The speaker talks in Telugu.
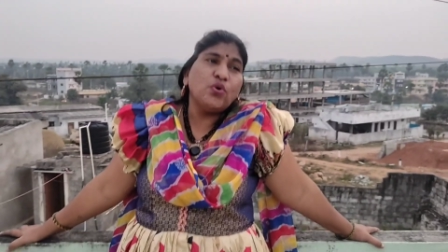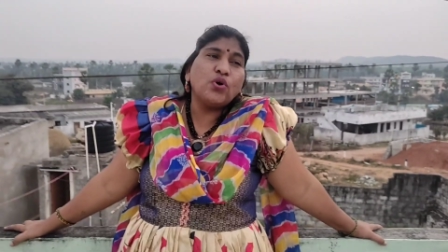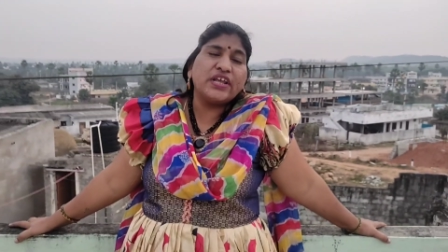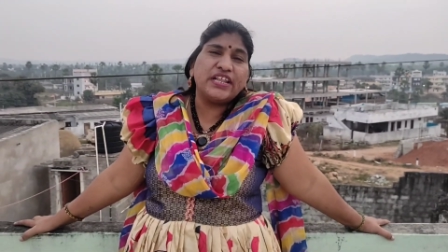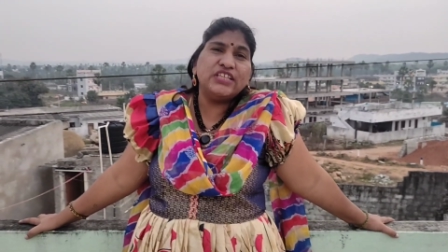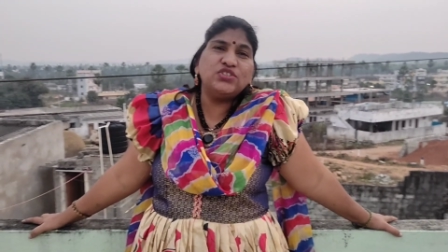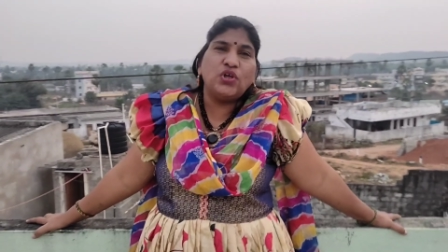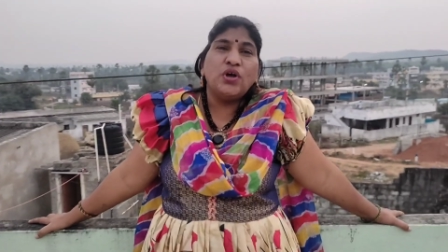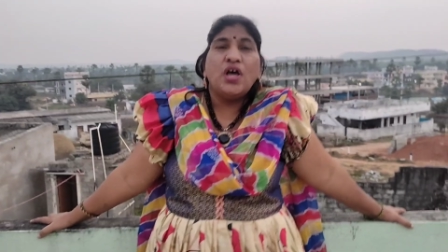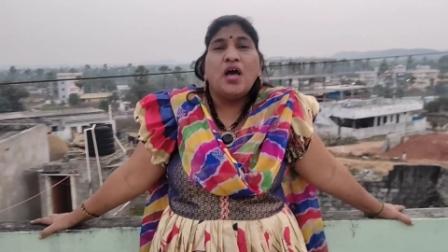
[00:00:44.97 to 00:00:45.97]
ఒక
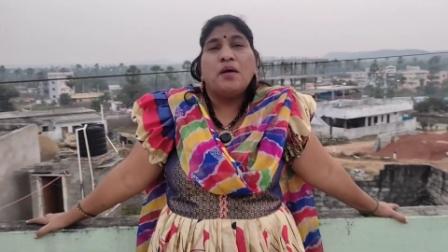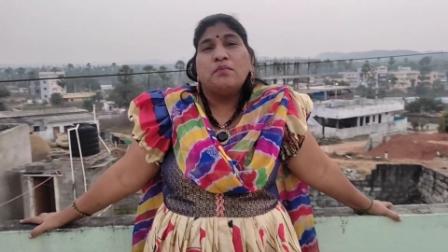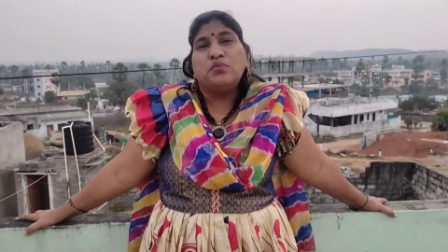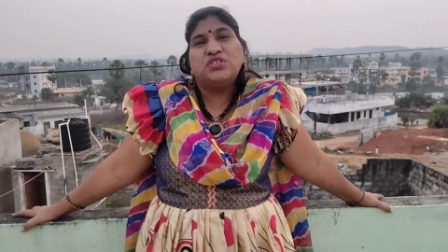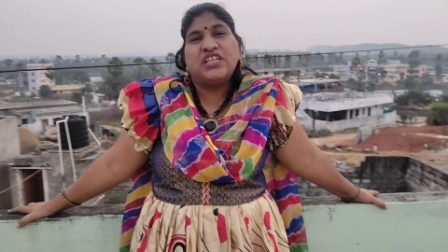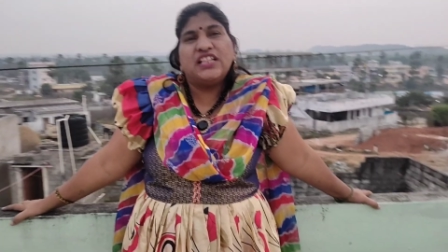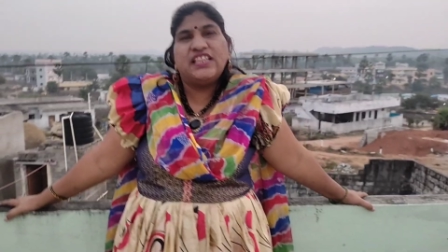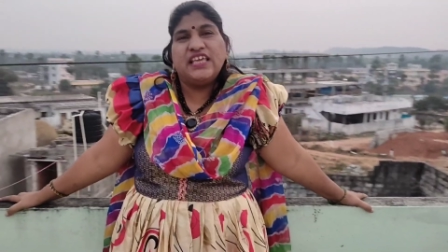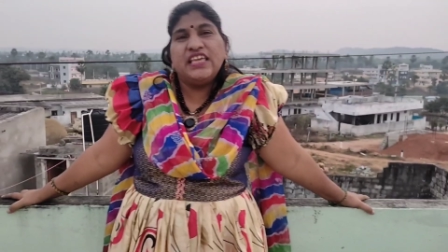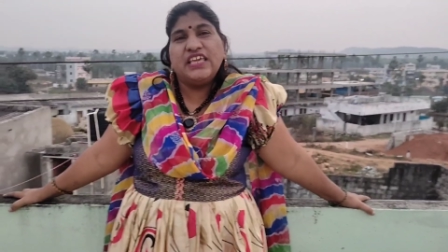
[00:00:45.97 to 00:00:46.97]
రేంజ్లో
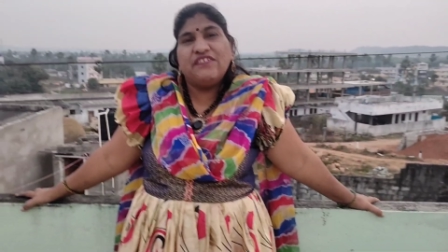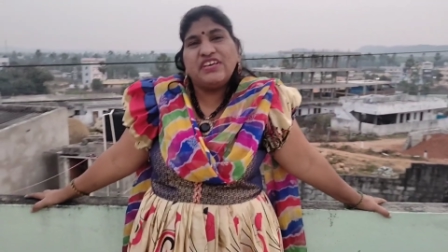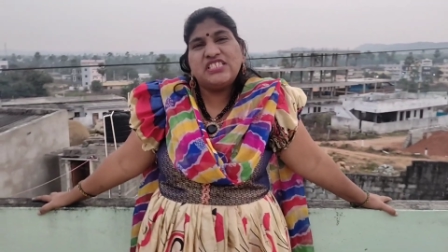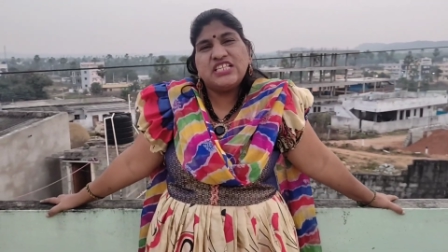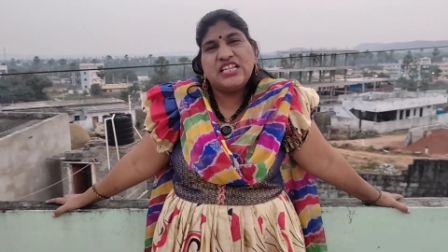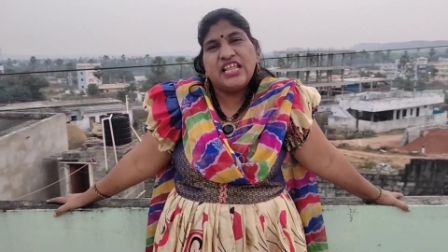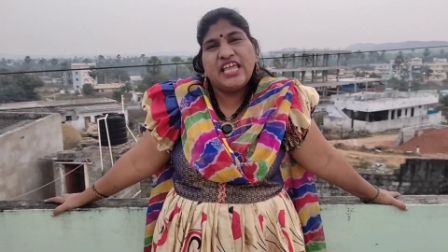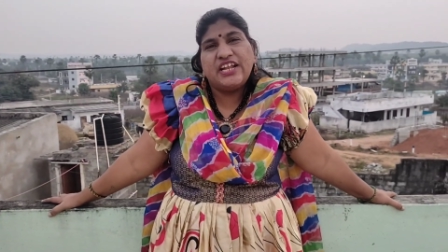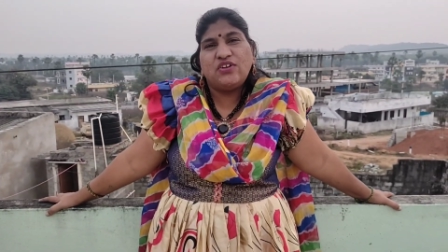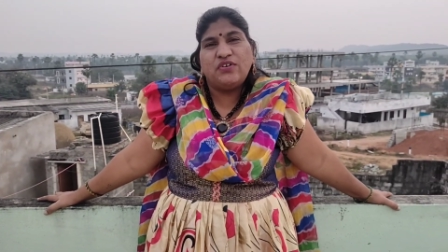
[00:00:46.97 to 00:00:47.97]
ముసల్ది ఈ వయసులోనే
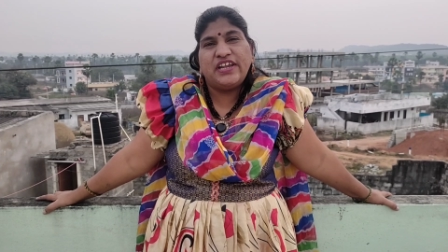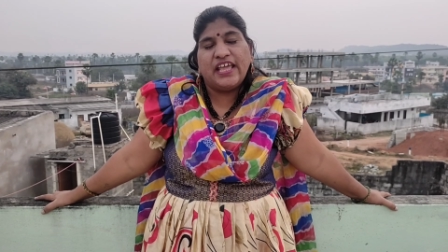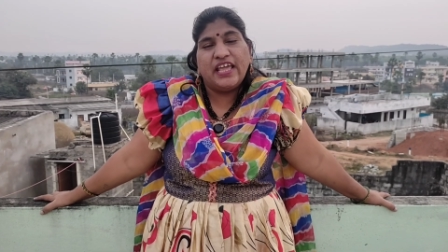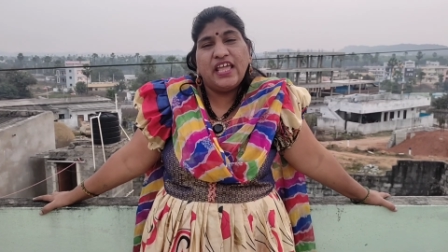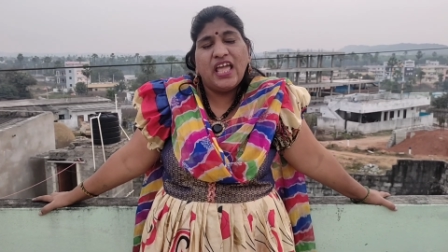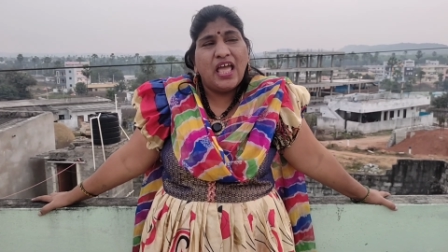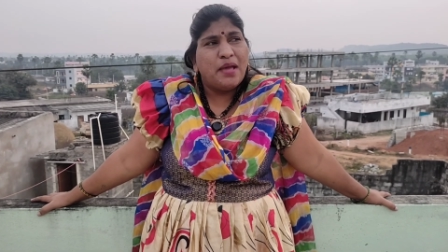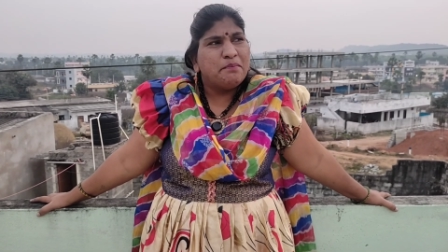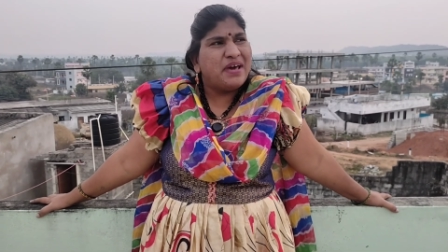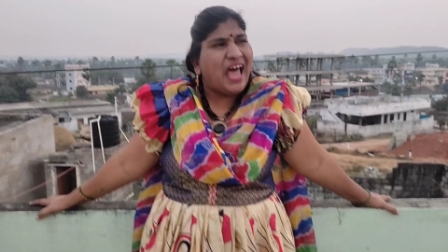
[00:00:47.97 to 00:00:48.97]
ఇట్లుంటే
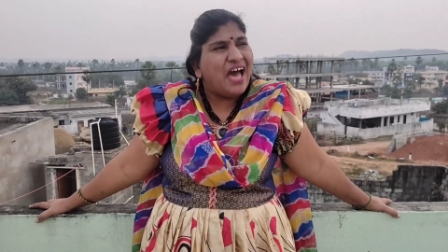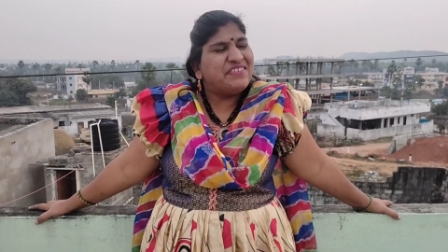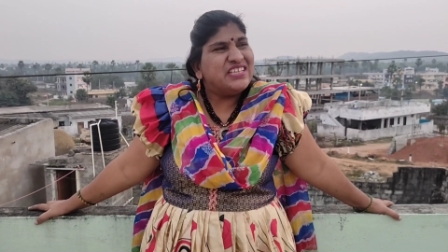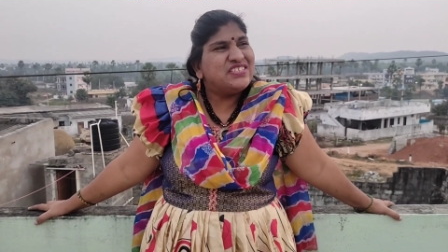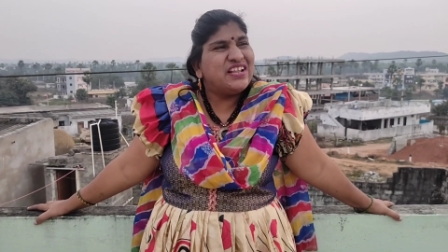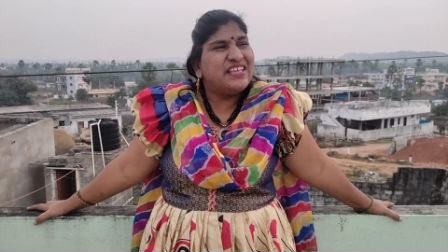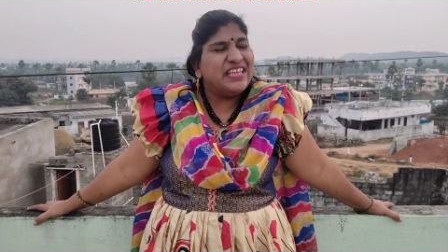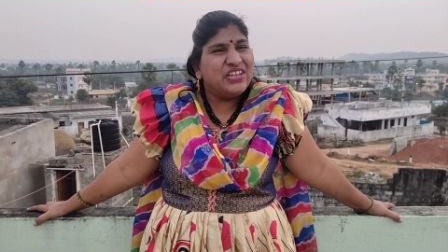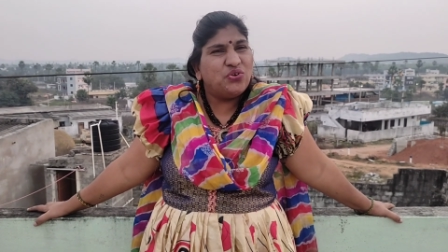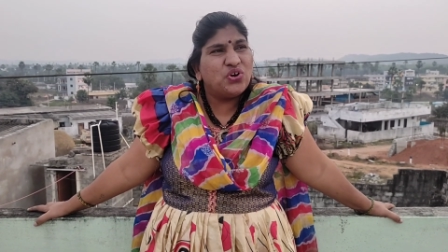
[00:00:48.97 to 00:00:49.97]
మరి ఆ వయసులో
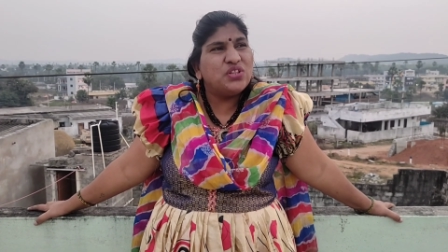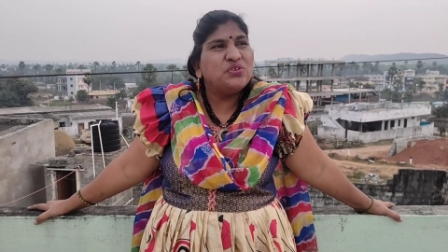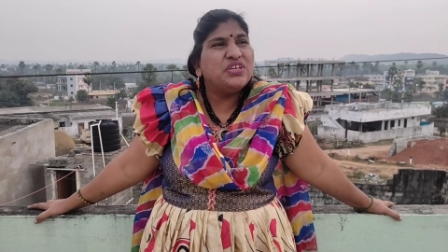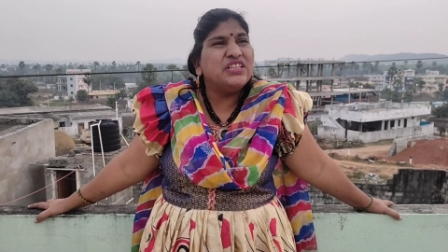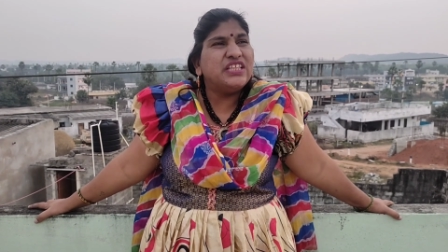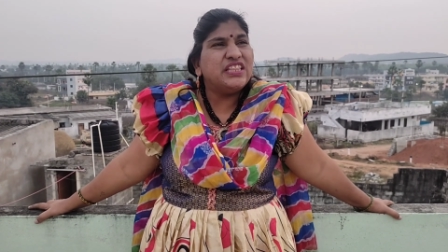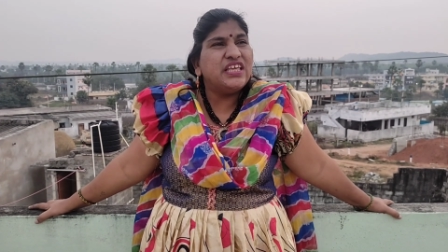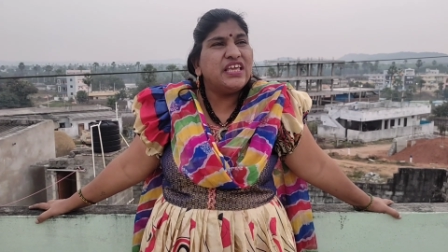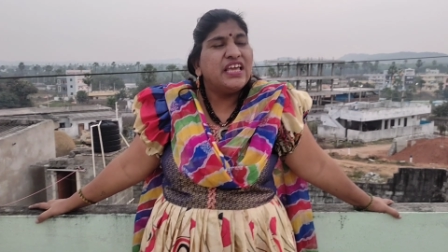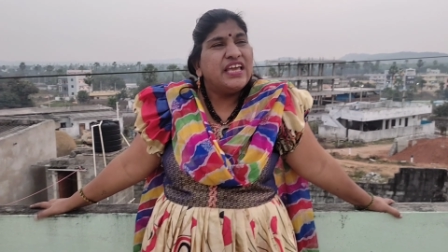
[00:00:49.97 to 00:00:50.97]
ఎన్ని గోడలు దుక్కింది
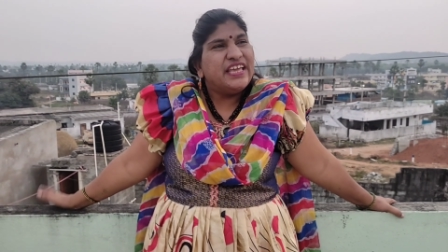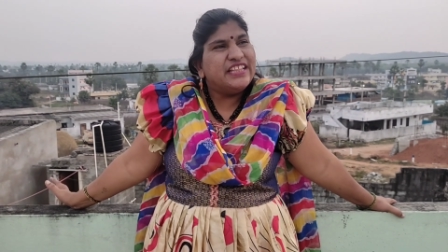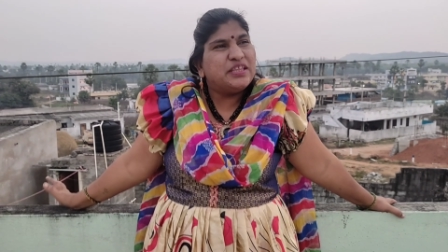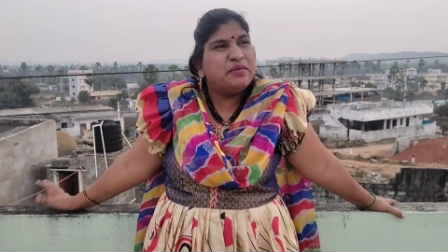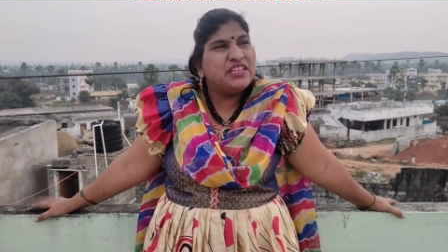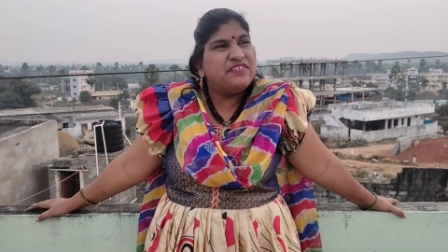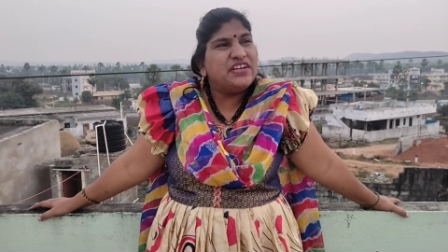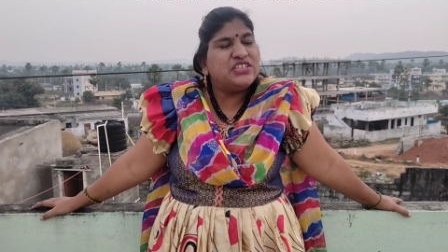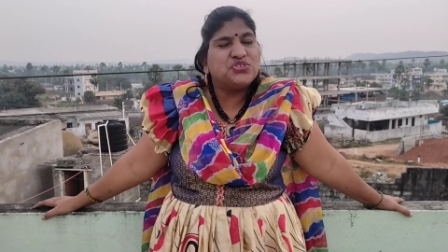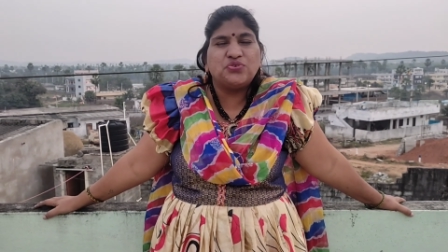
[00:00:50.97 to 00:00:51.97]
ఇది ఎంతమంది
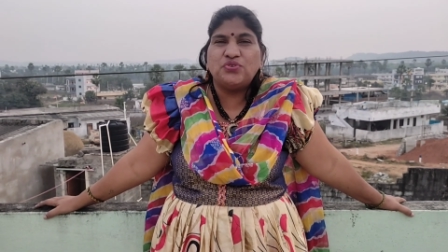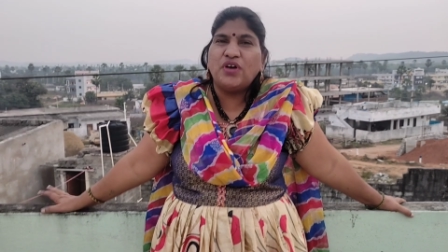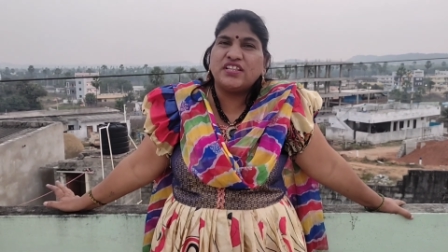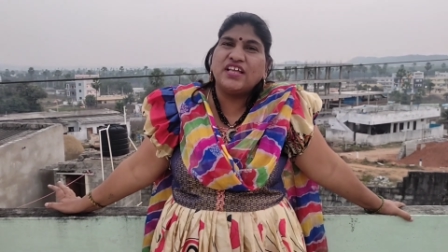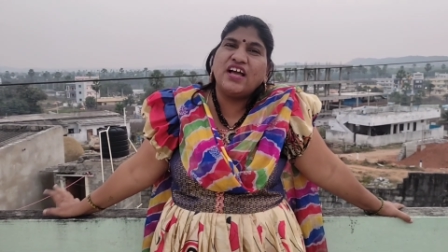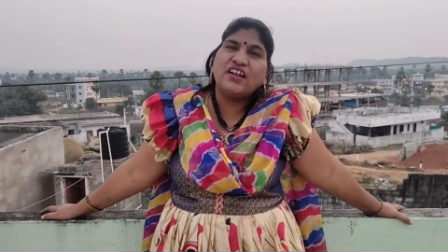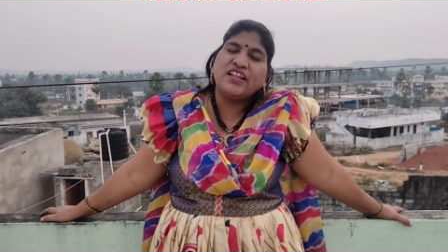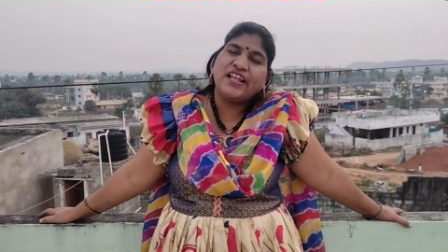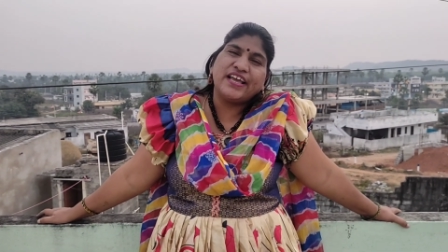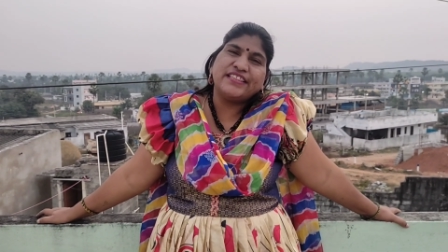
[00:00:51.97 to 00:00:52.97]
పెట్టించుకుందో అర్థం
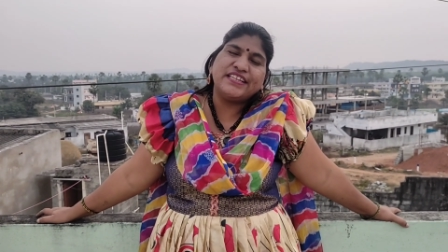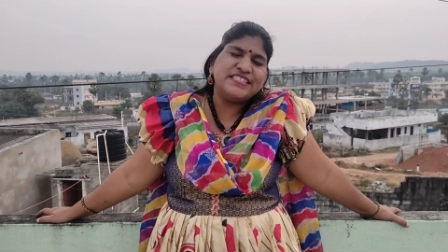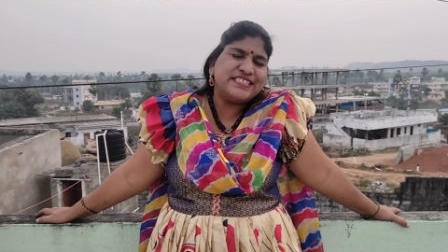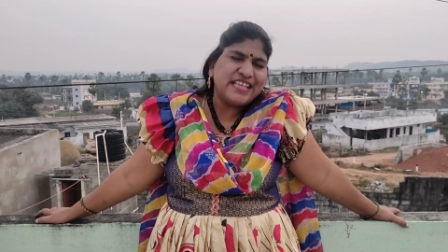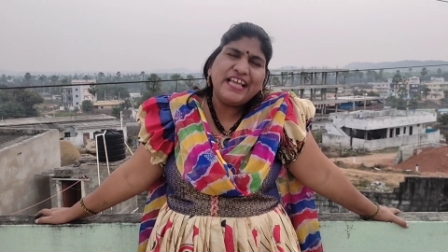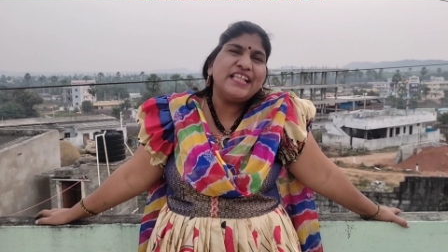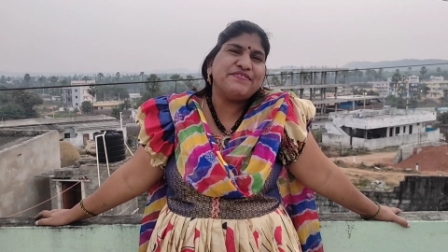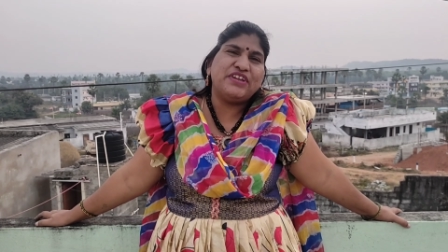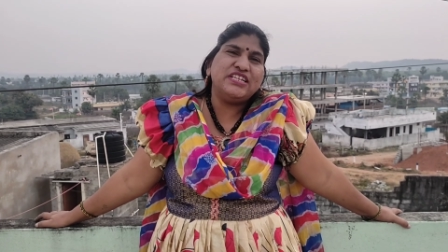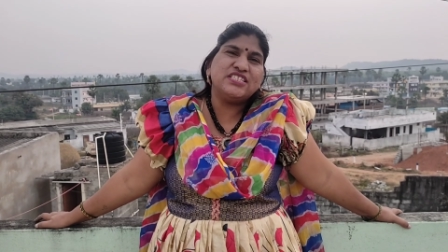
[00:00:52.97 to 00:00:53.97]
కావట్లేదు నాకైతే నిజంగా
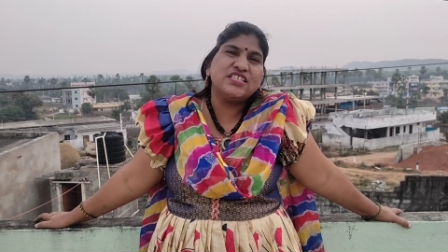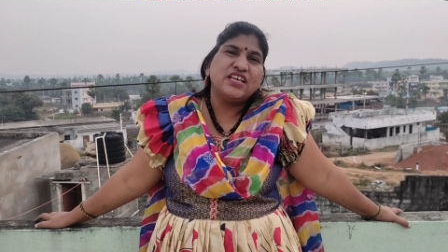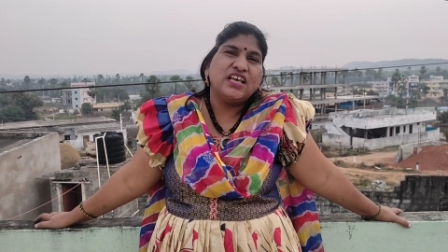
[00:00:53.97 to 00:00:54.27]
ఫ్రెండ్స్